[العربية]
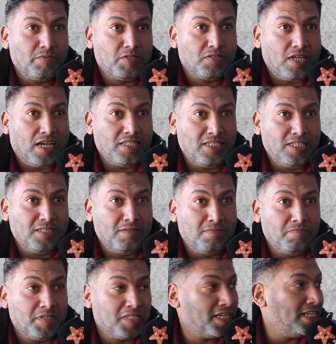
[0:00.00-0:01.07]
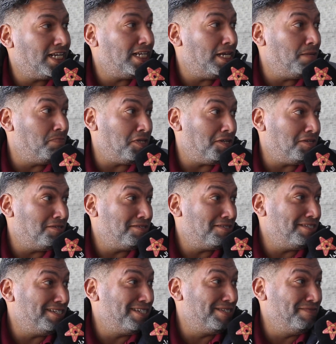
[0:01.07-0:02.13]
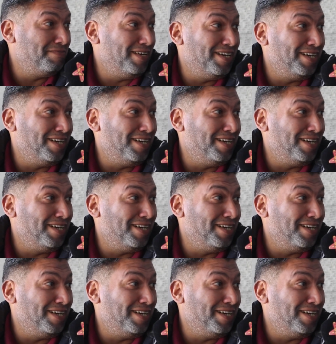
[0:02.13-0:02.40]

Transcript: بالتحديد من خلال ابني نعم.